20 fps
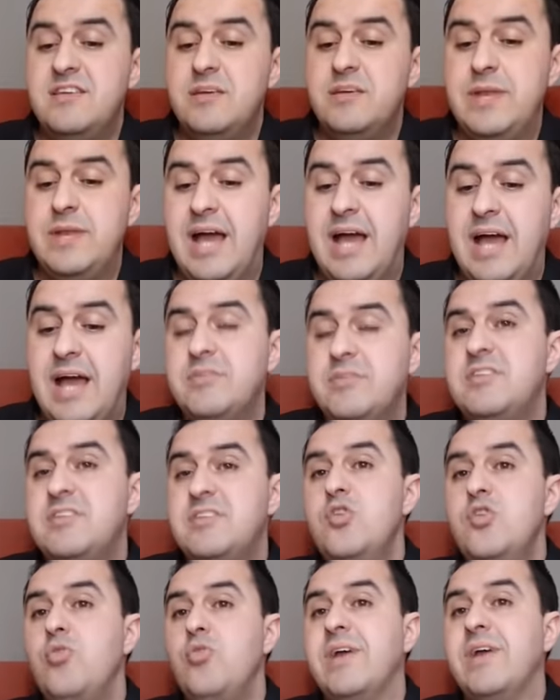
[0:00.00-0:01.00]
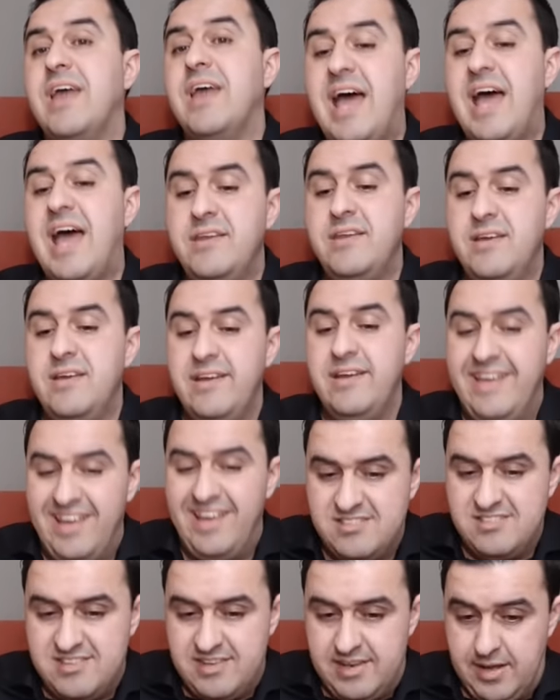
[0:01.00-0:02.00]
العام تنيو ميقان
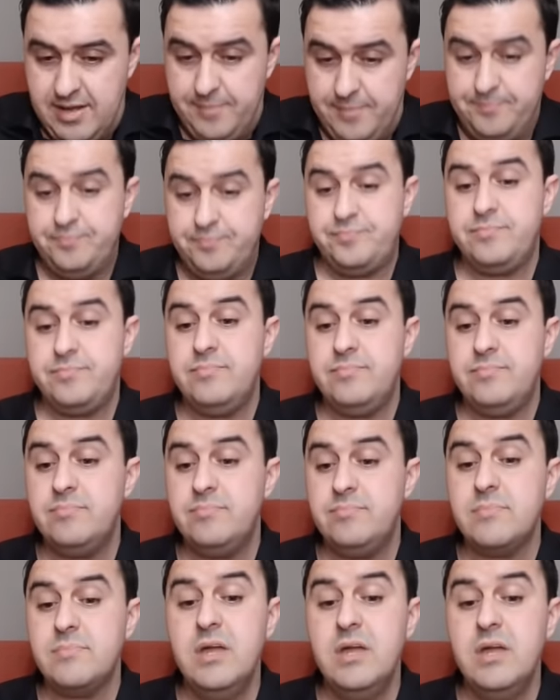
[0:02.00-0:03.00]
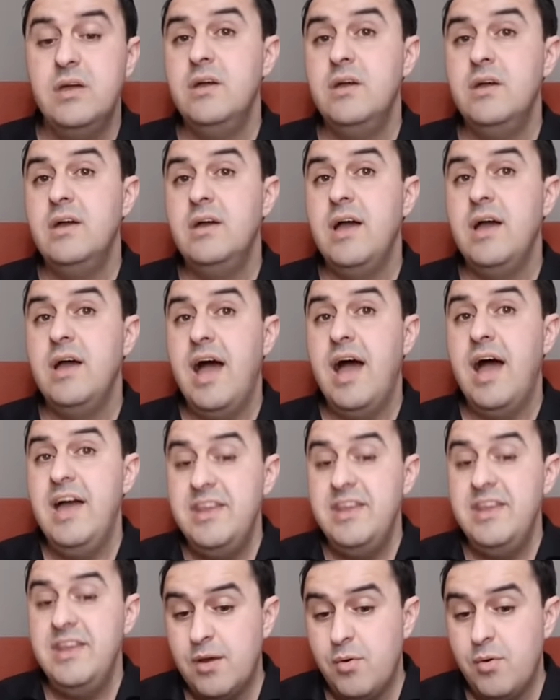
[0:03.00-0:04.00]
حسنا
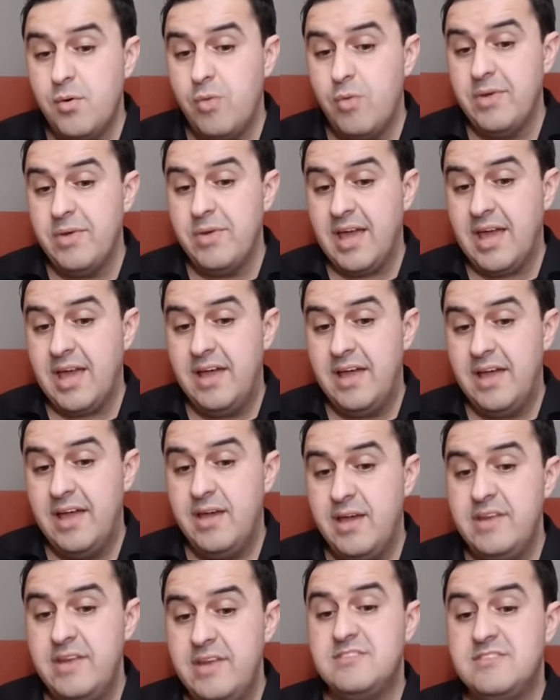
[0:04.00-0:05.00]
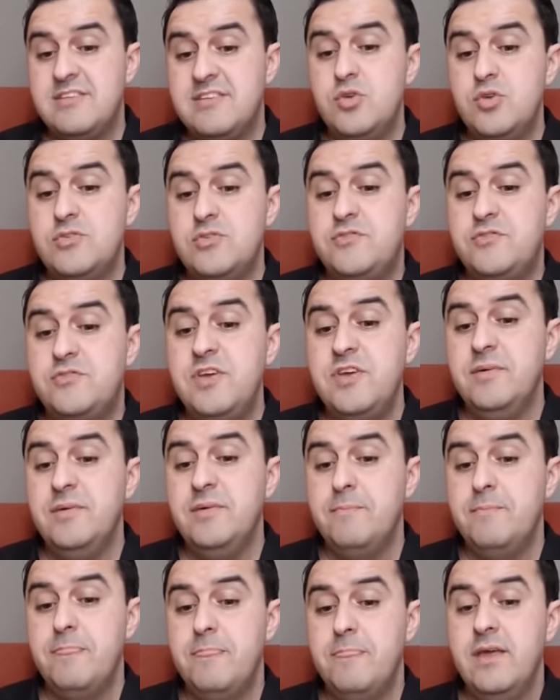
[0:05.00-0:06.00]
أنيسة وميقان أنيس اليوسفي
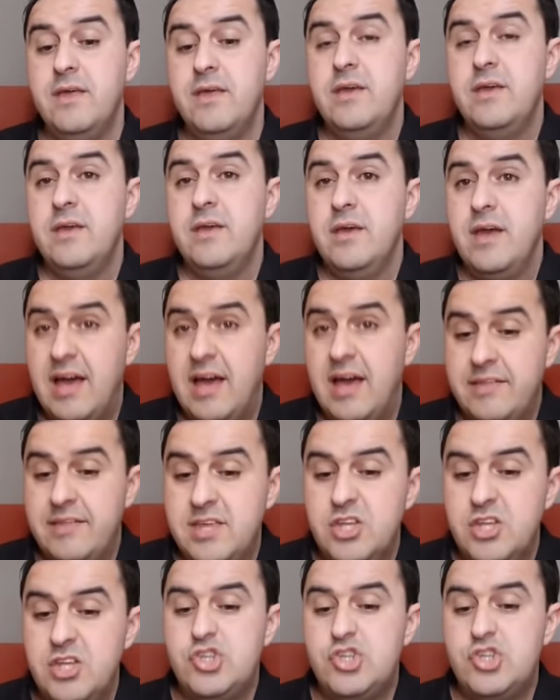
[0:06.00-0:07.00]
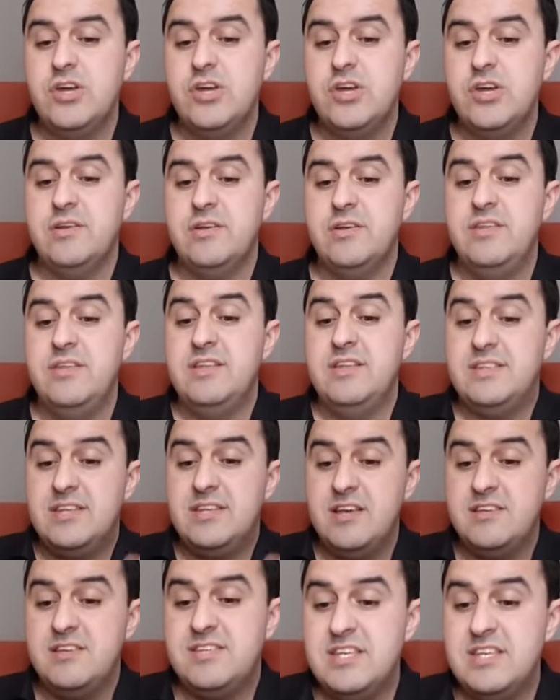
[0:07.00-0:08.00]
أذي يتشر ذي
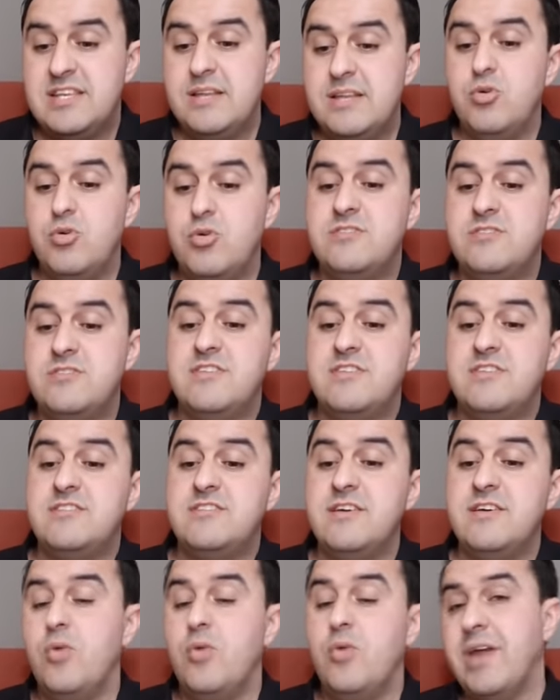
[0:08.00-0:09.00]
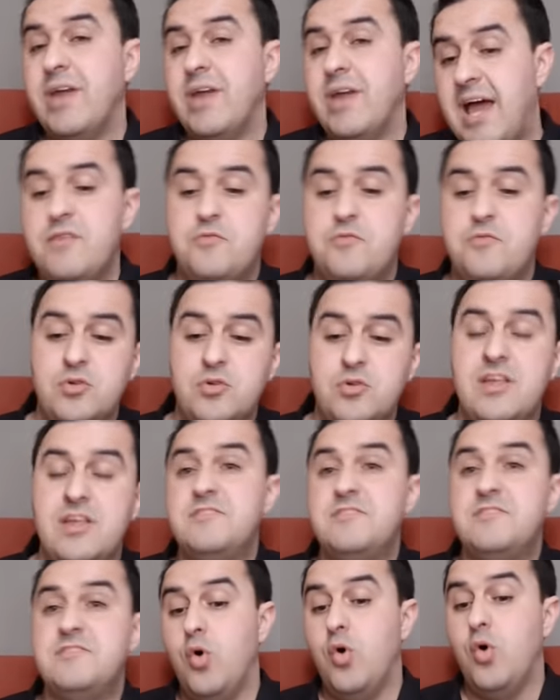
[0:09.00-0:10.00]
التأسيس المؤسسة يوم قان
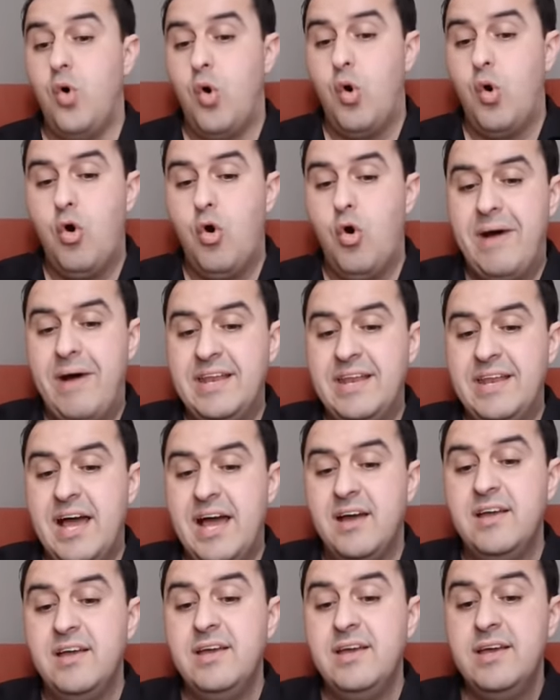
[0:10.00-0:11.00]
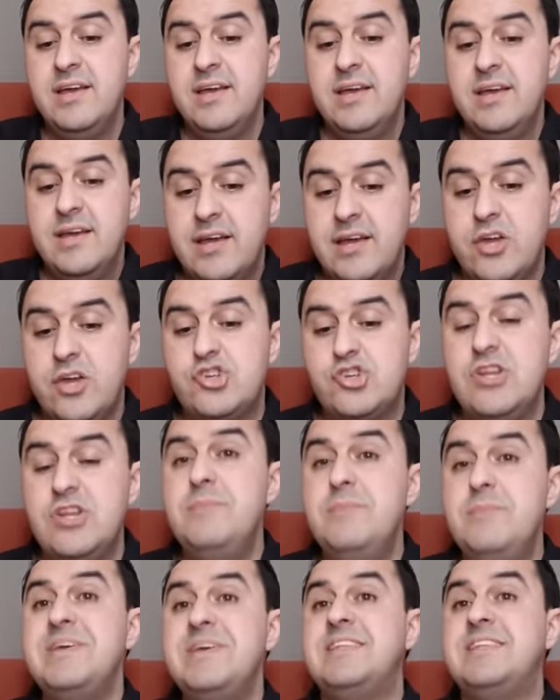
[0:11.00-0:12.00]
فونداسيو أومايلا خرج
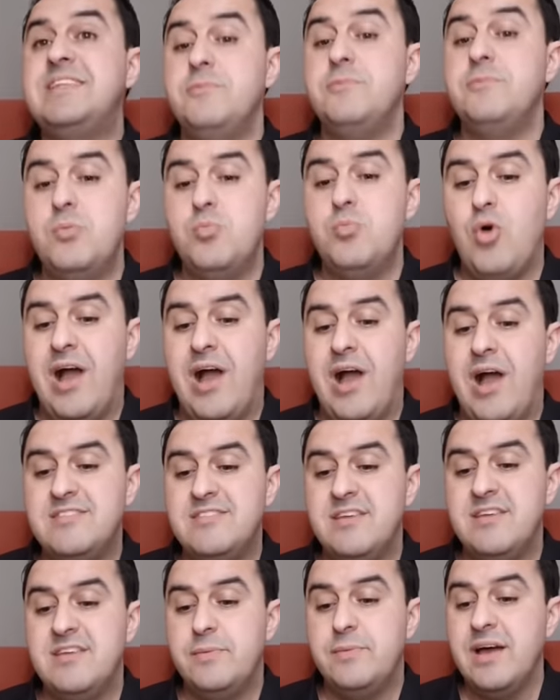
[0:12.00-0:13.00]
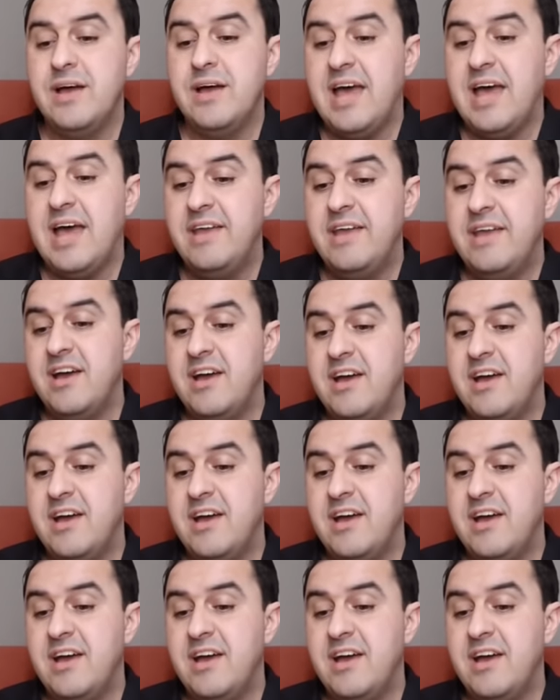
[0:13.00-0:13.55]
المكتب المحاسبة قناة